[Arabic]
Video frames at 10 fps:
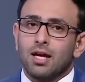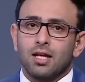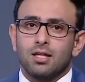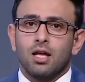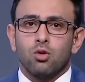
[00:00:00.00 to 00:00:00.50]

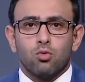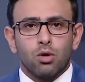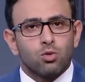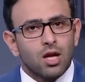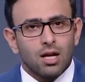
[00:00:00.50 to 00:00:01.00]
جدا
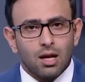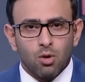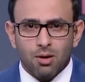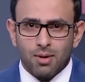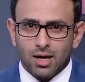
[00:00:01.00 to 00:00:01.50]
ومداخلة
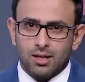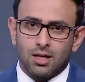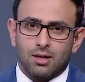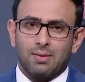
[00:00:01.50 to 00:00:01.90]
مهمة جدا